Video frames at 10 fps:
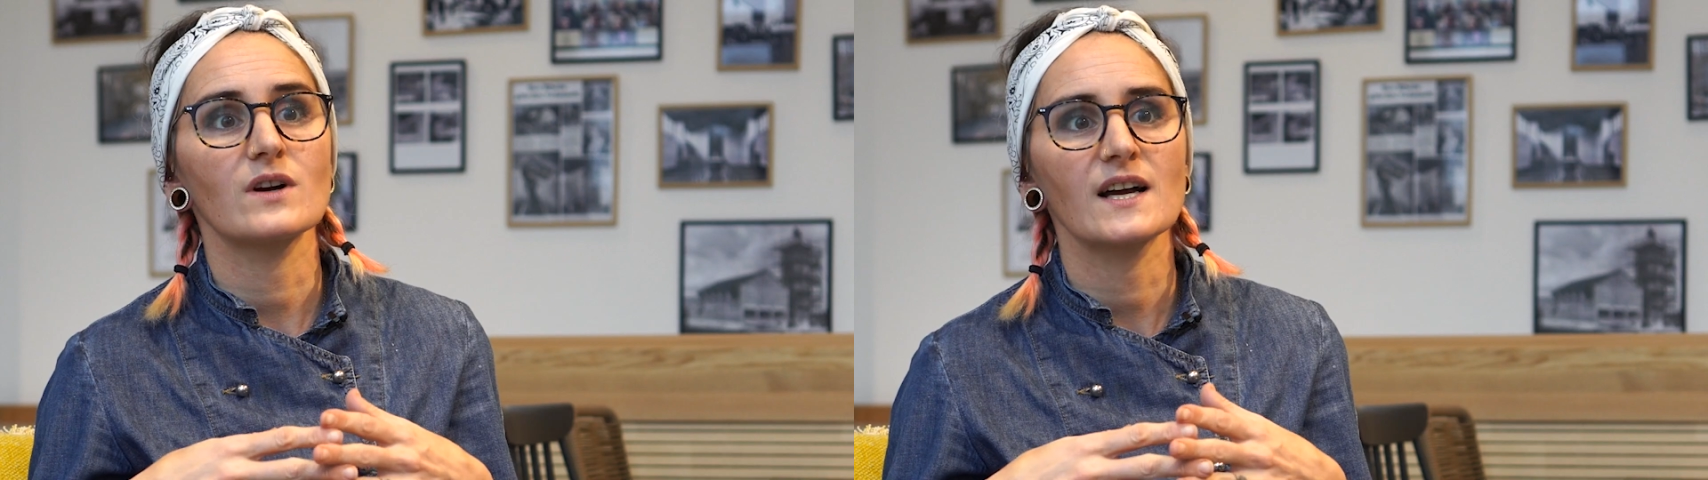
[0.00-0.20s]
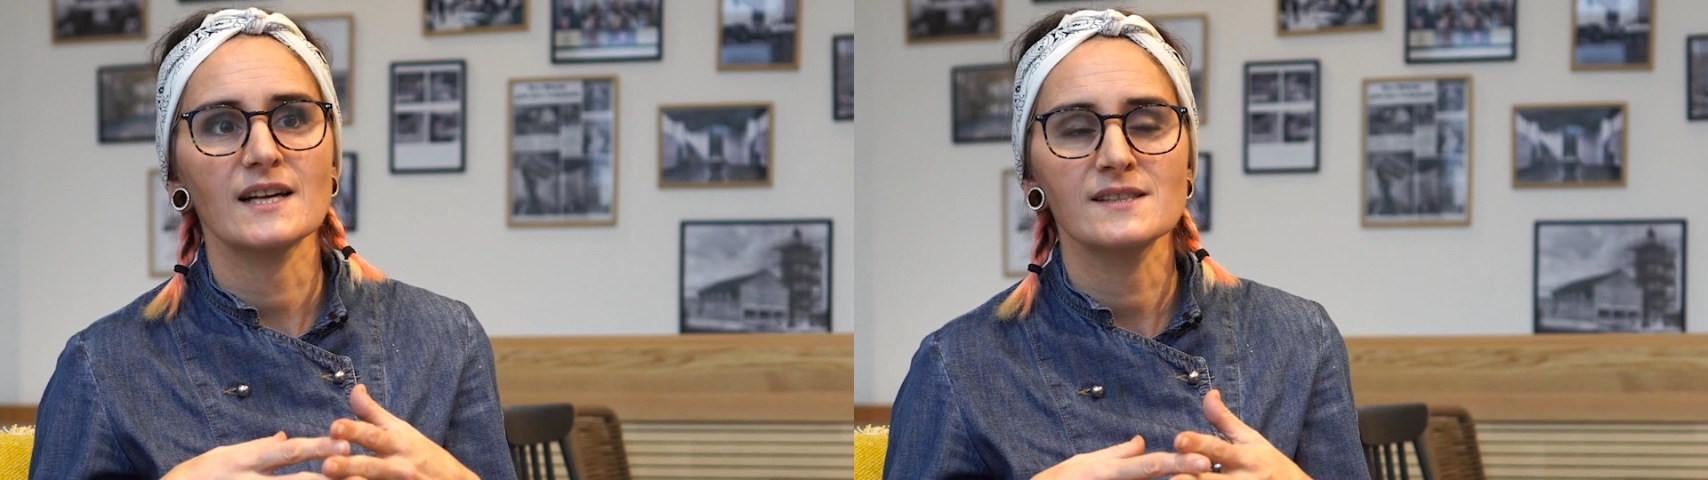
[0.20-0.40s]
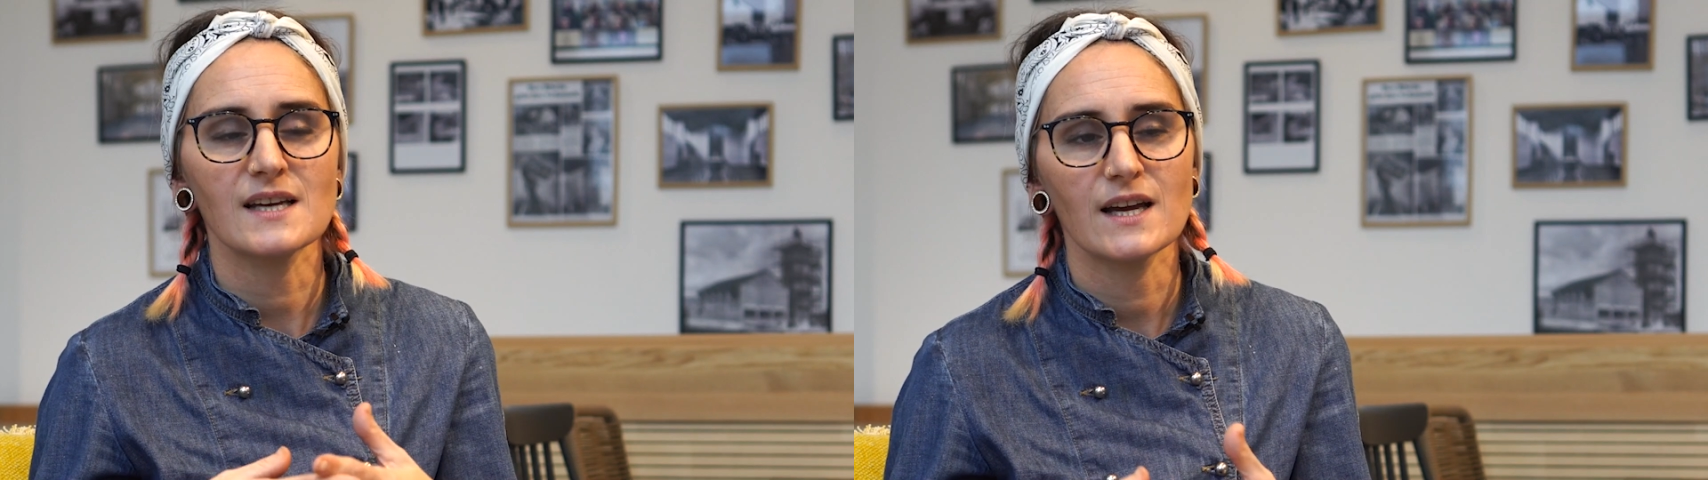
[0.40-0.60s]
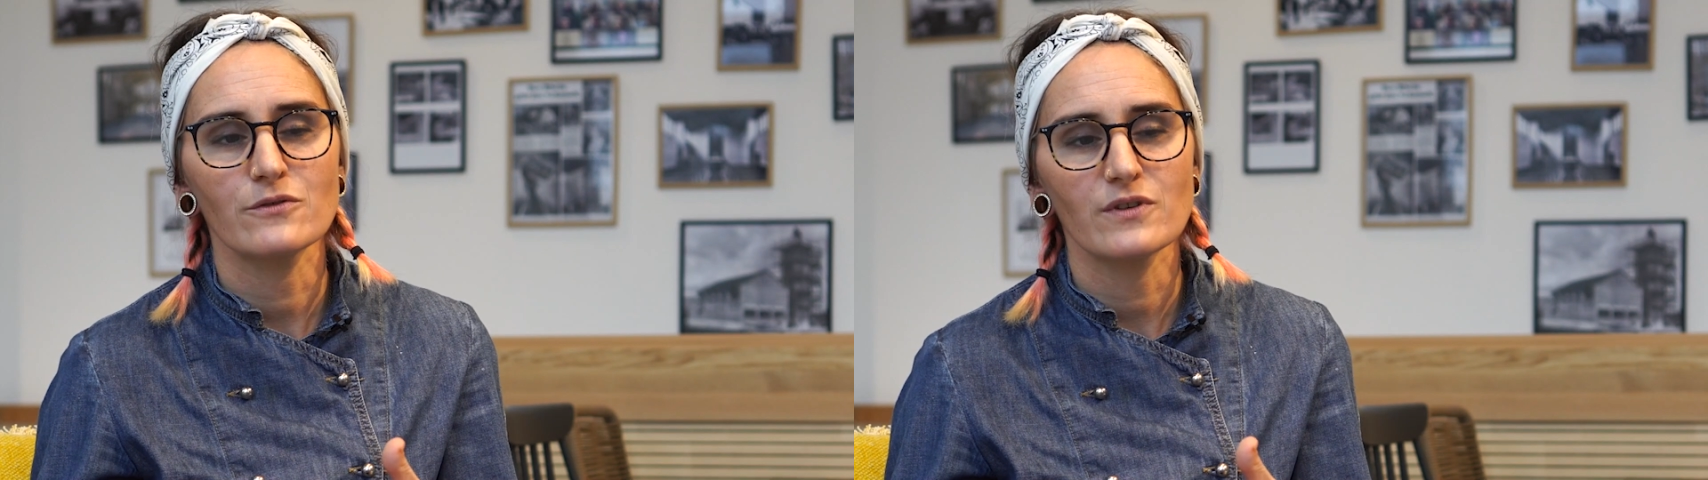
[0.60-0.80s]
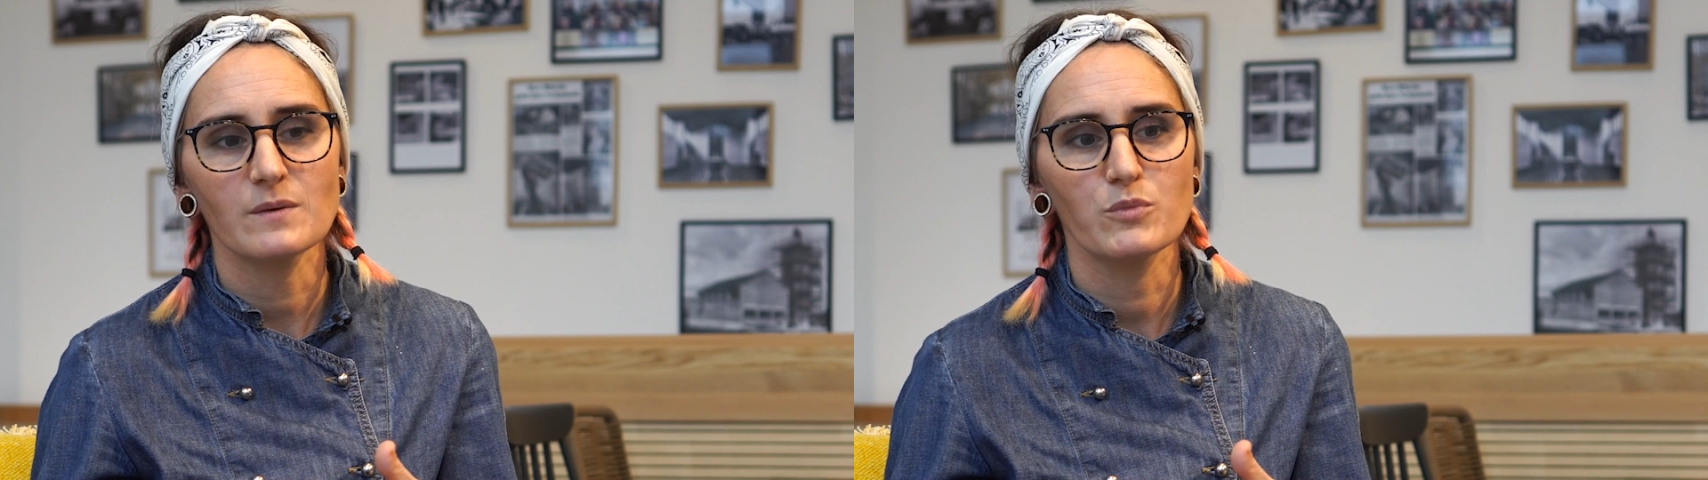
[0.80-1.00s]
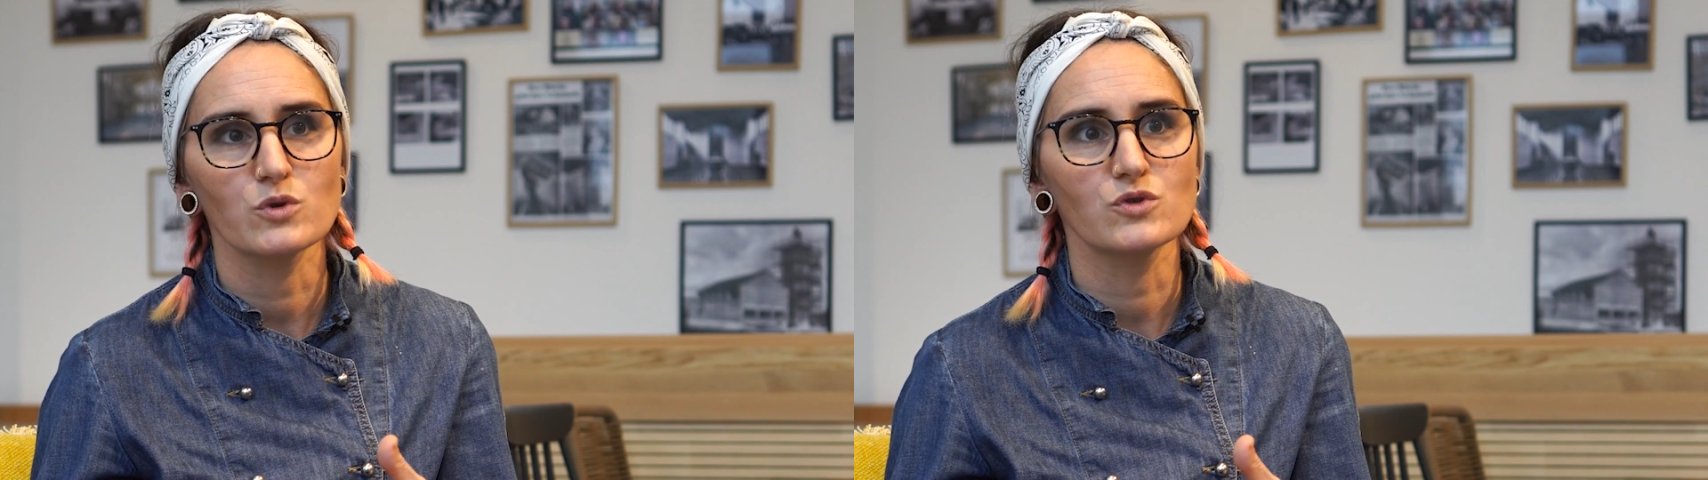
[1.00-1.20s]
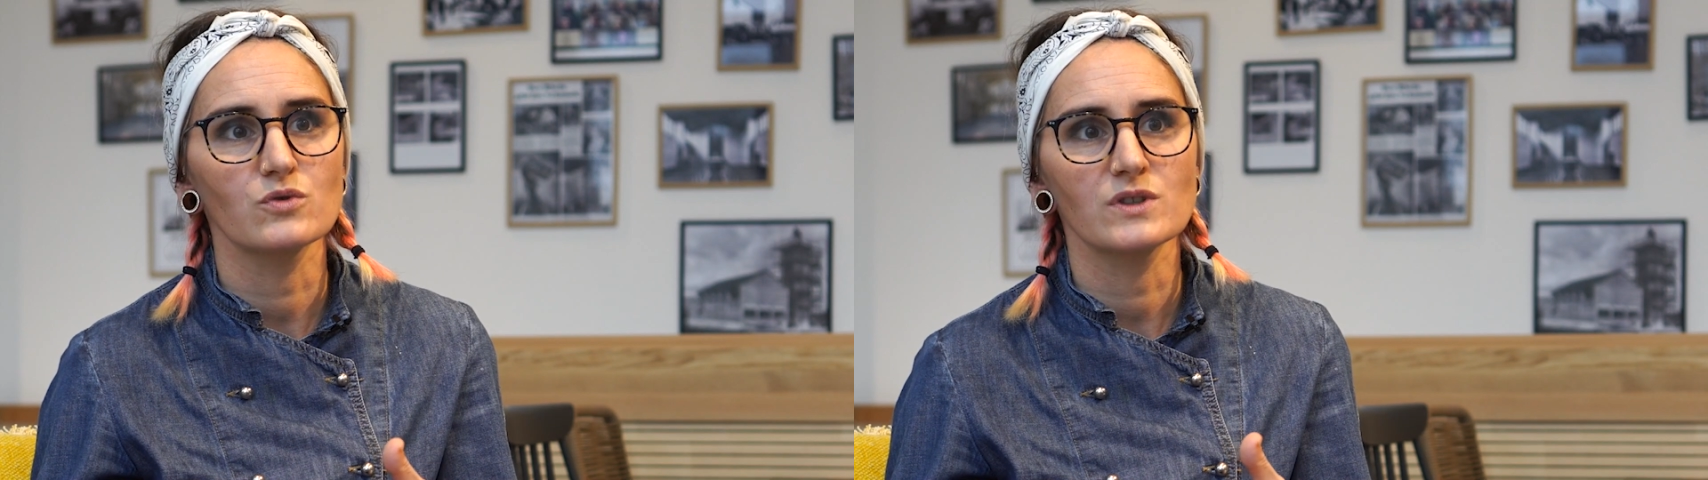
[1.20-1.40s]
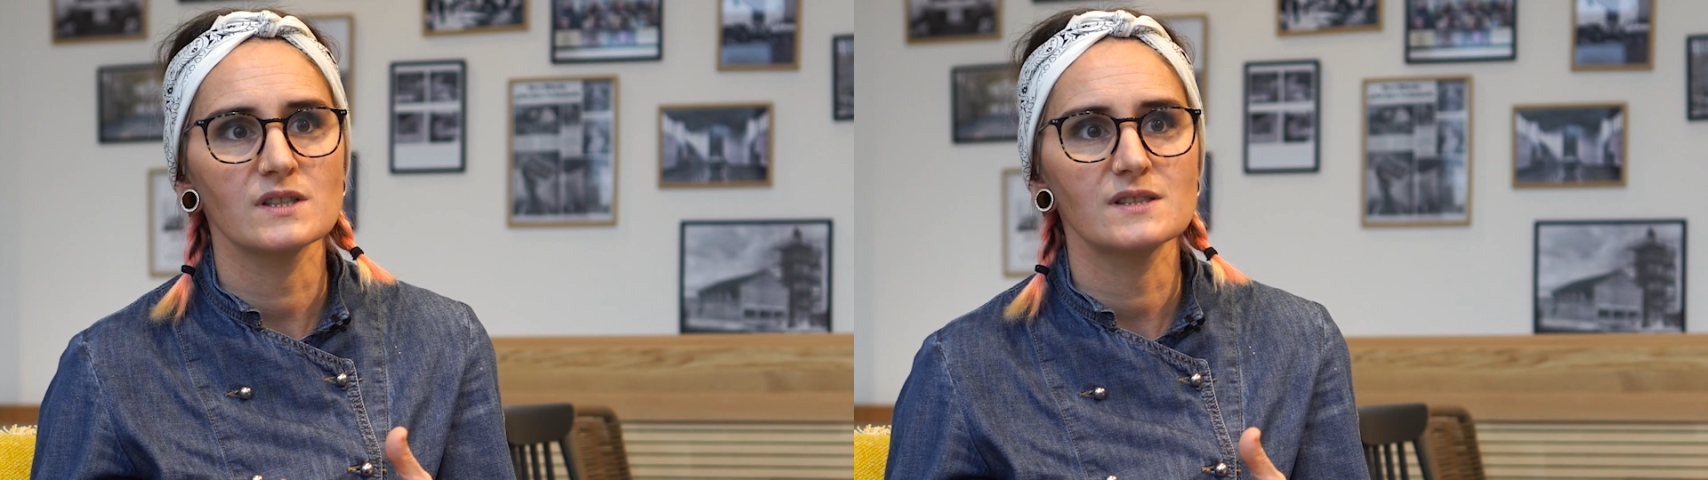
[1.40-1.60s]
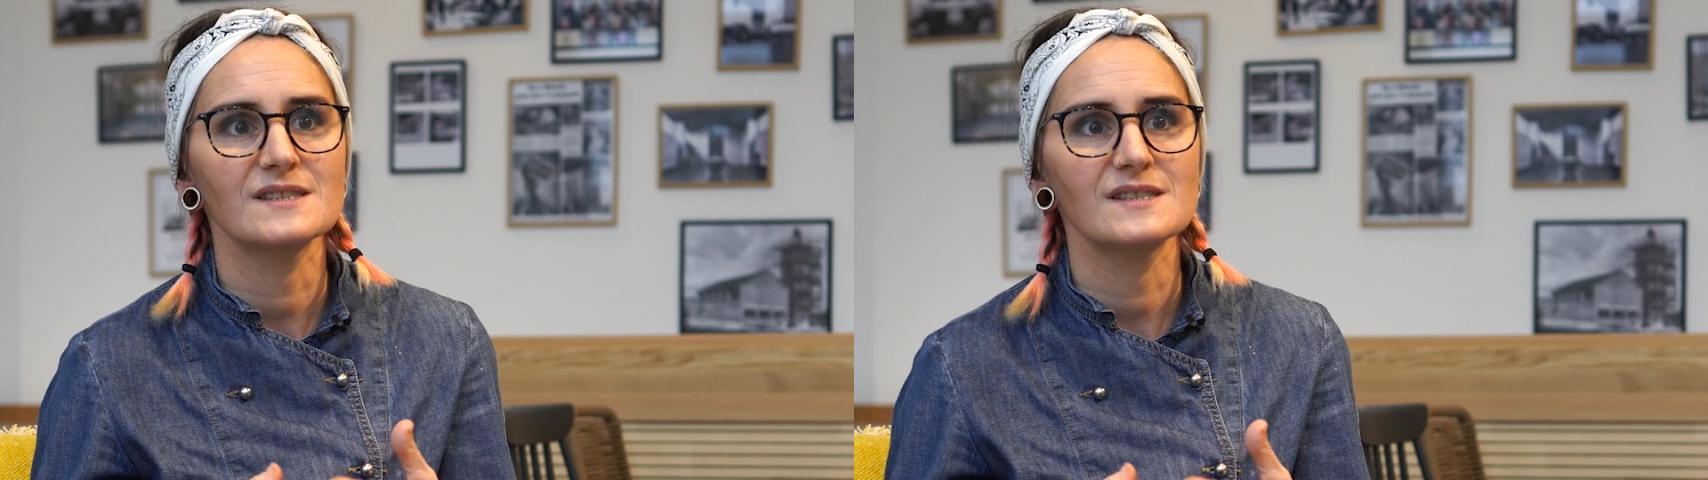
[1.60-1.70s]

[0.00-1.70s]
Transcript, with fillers: sogar ganz einfach Produkte